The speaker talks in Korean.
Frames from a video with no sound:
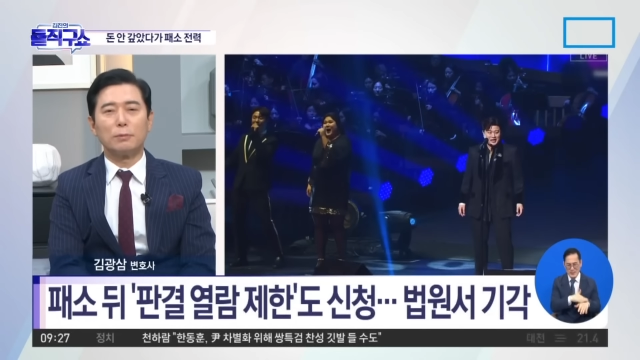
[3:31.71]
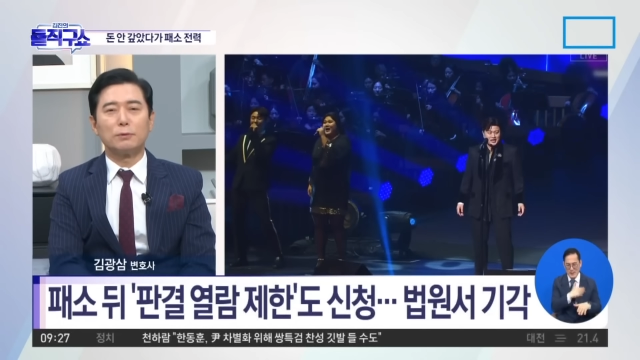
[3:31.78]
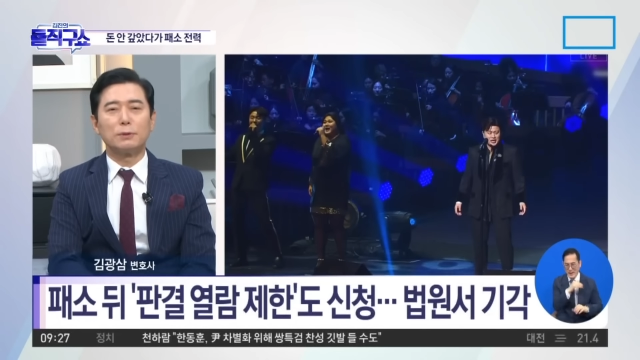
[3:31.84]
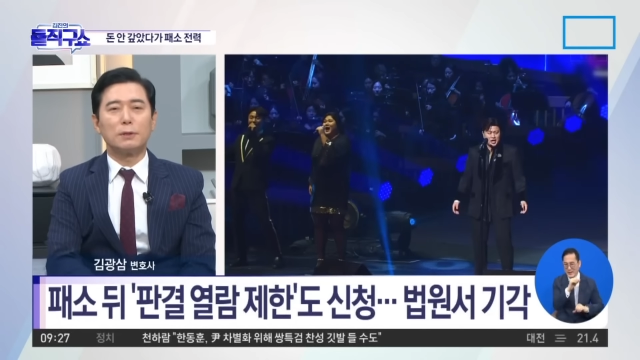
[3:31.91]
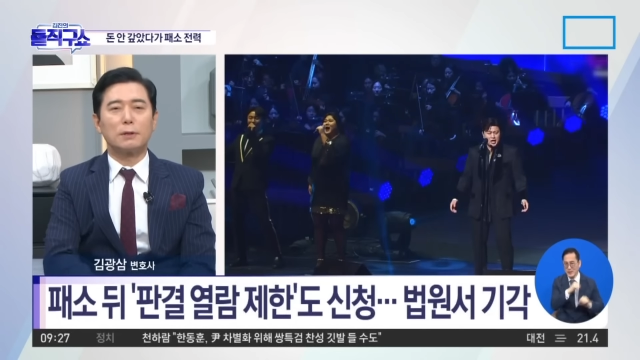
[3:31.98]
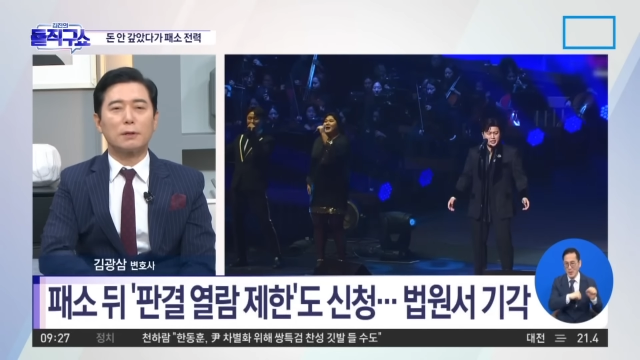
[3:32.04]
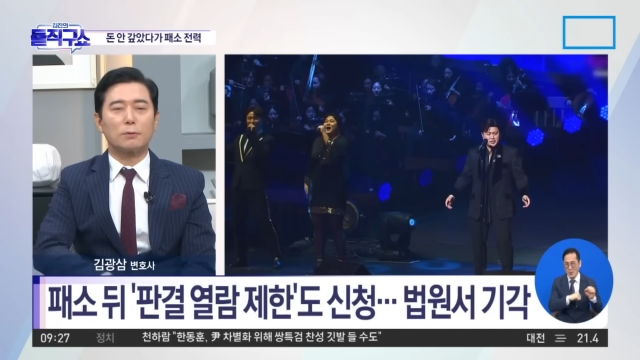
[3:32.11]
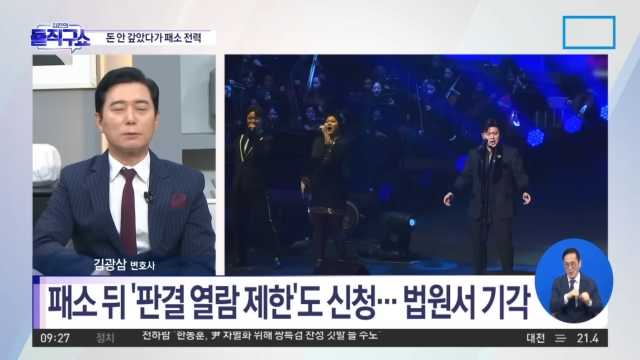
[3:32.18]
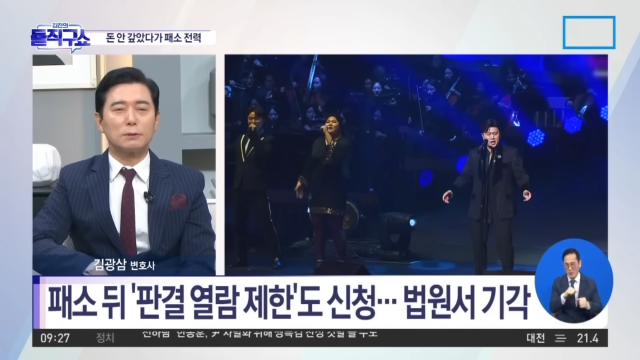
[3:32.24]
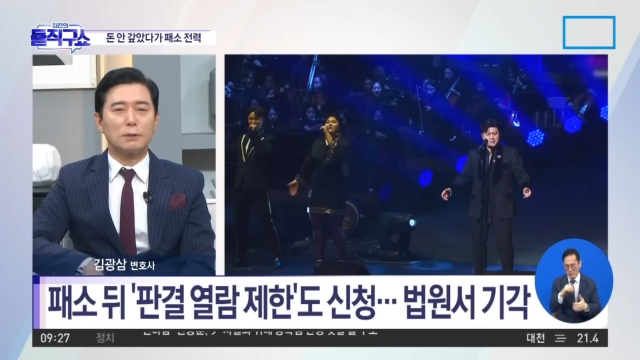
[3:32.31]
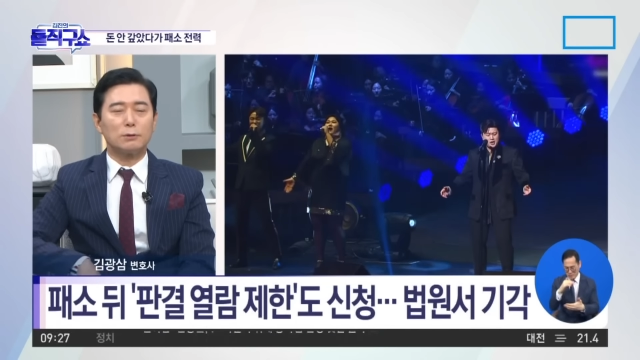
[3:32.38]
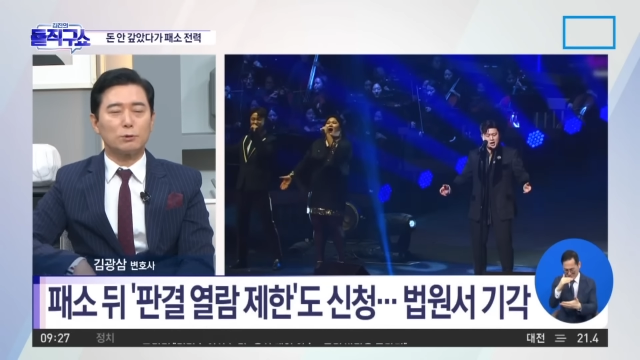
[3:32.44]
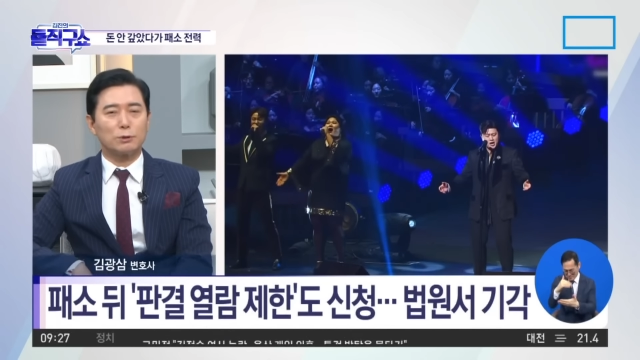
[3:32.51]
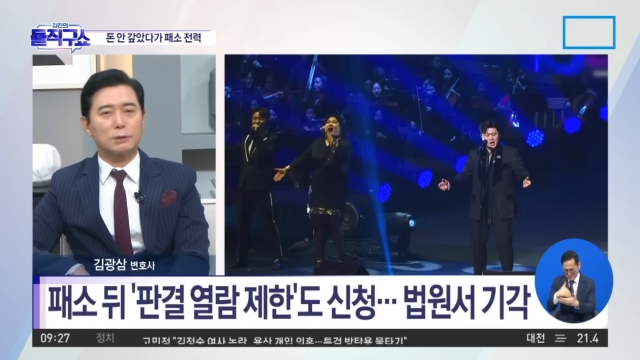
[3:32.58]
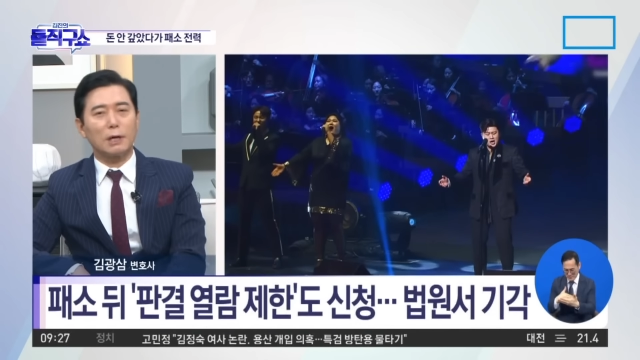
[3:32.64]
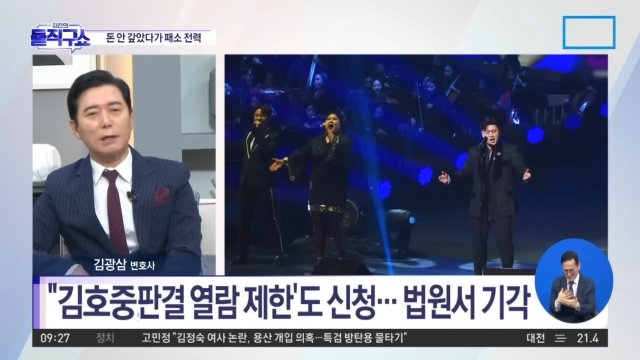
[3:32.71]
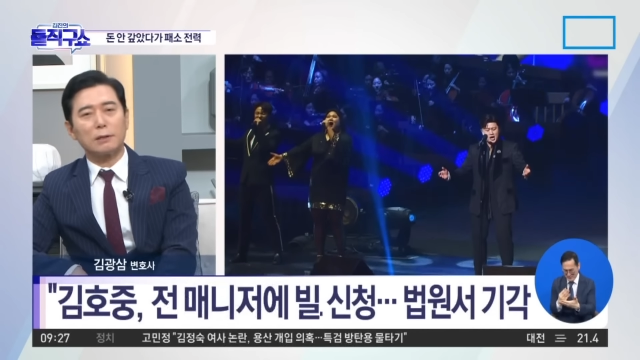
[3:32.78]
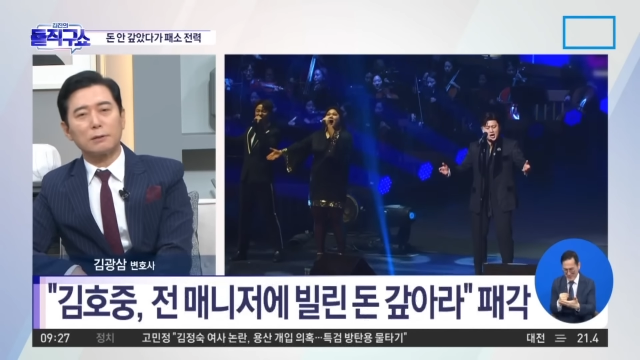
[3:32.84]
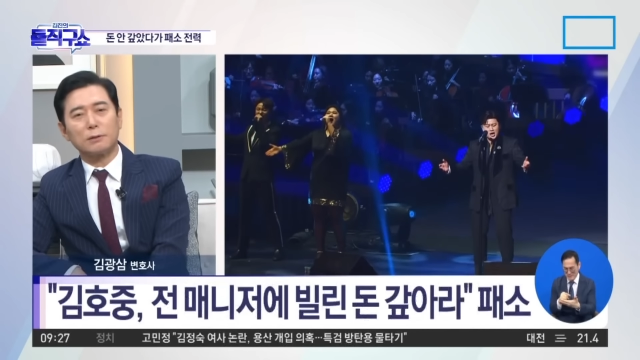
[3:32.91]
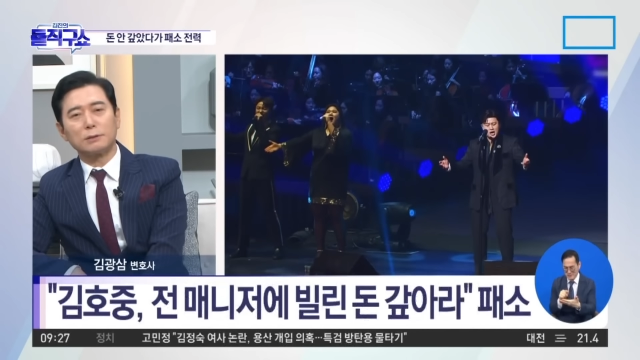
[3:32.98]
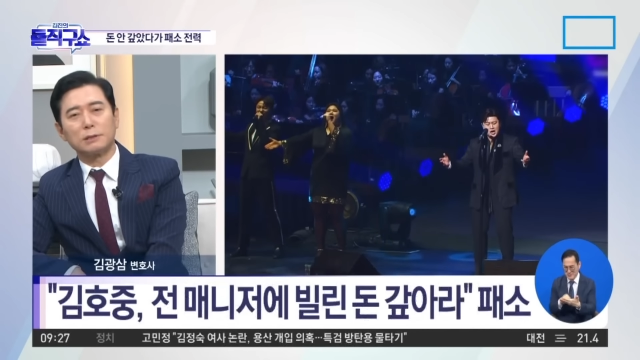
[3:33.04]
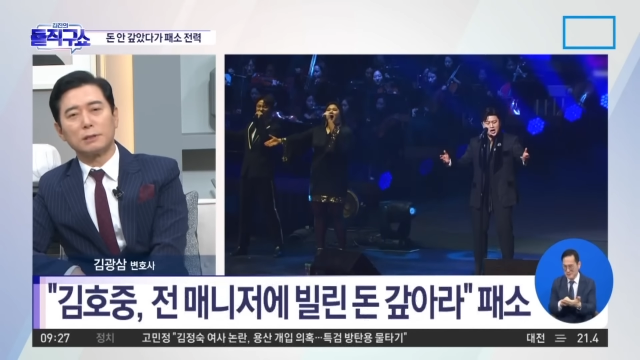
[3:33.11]
본인에게 굉장히 좋지 않을
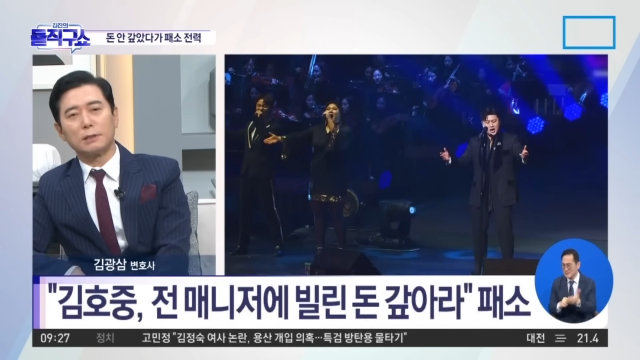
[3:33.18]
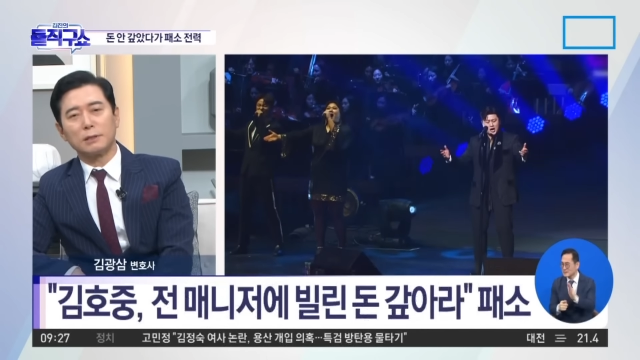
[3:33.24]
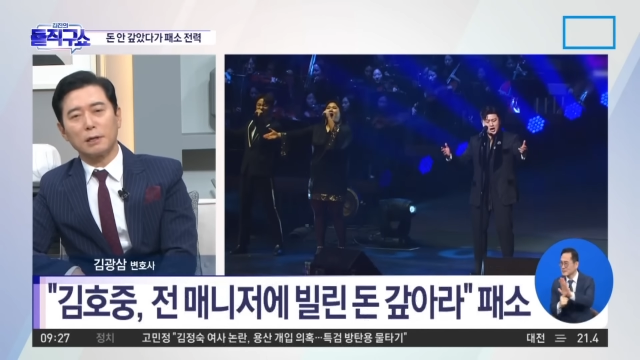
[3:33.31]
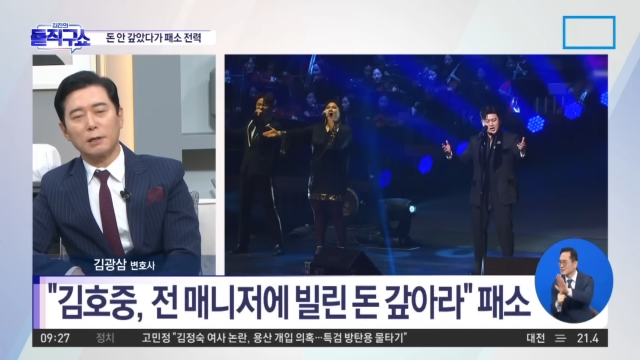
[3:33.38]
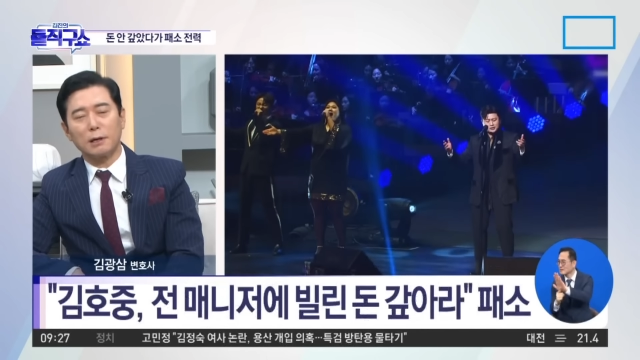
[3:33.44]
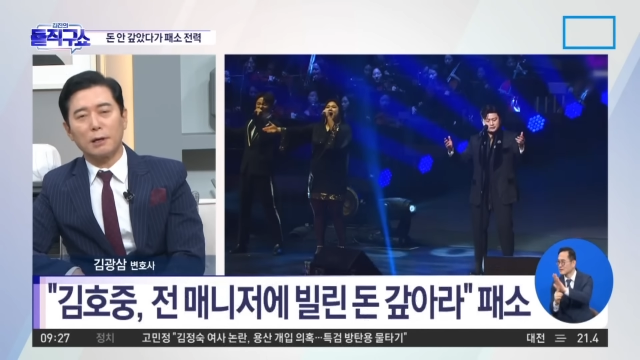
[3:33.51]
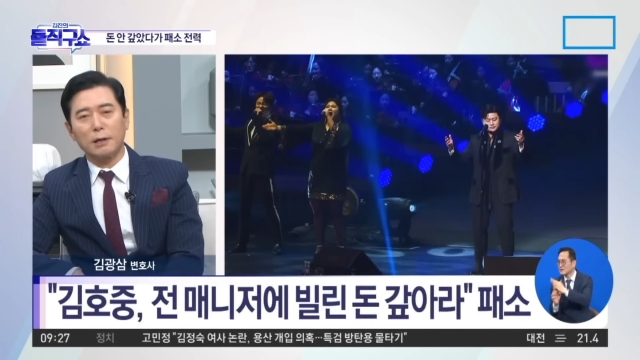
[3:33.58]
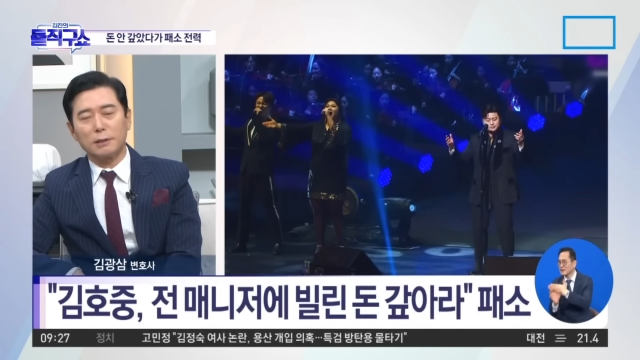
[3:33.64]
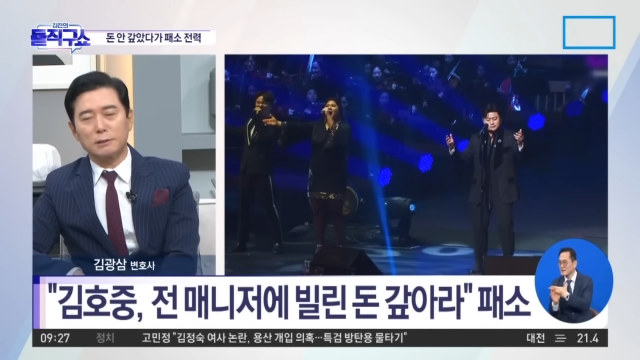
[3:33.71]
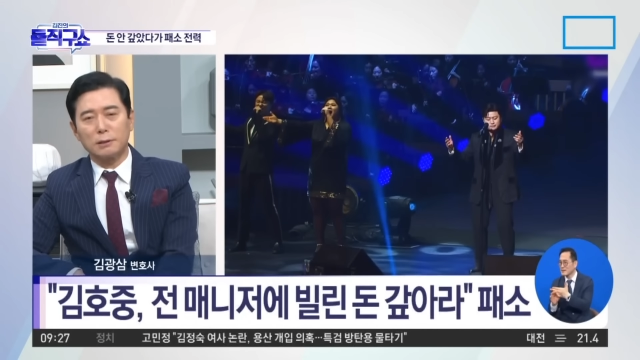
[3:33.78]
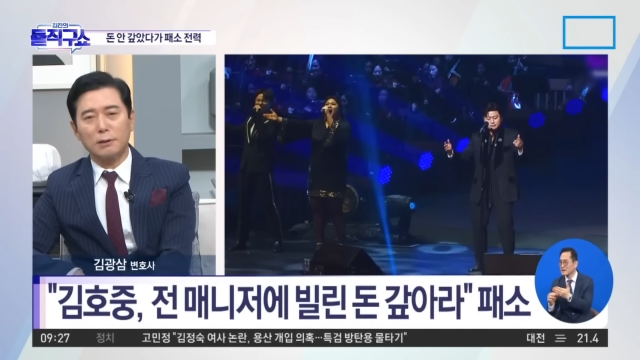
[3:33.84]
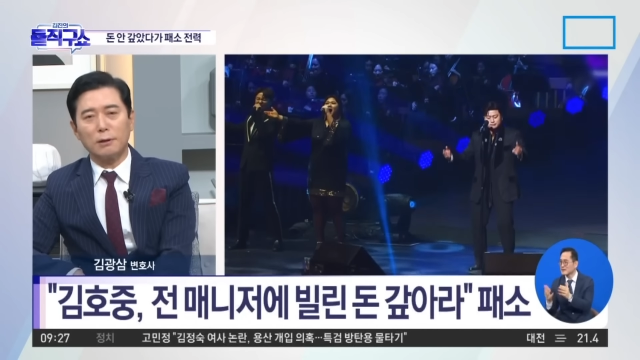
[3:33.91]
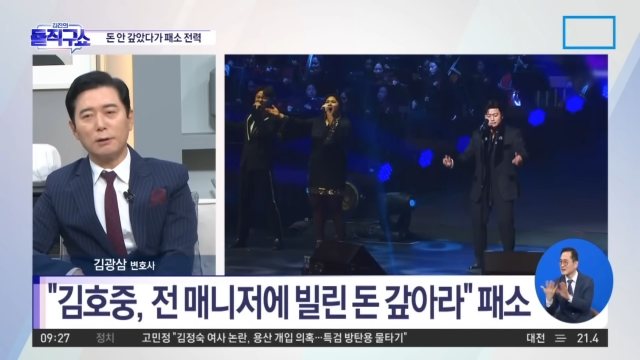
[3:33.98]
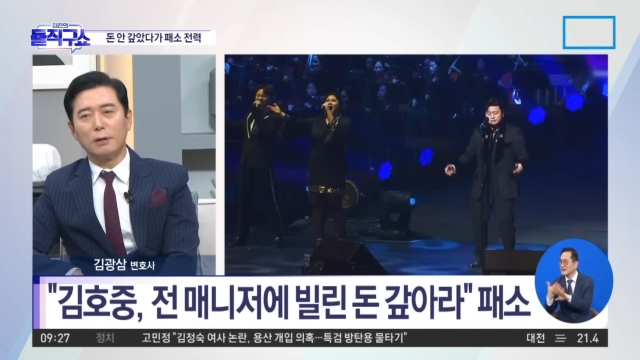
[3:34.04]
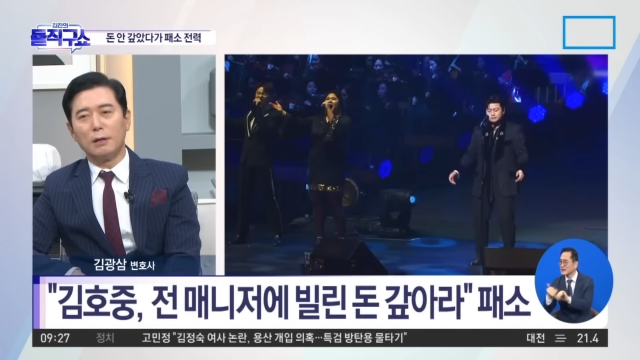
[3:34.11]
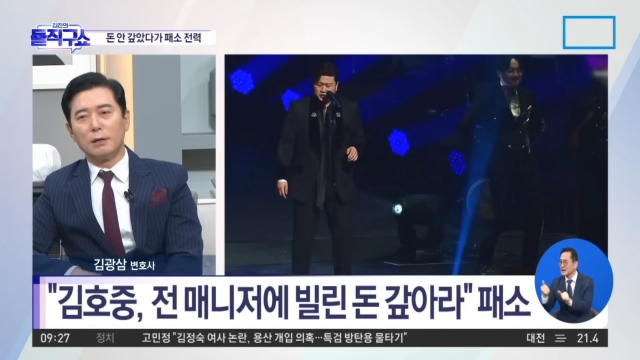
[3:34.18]
것이다 생각해서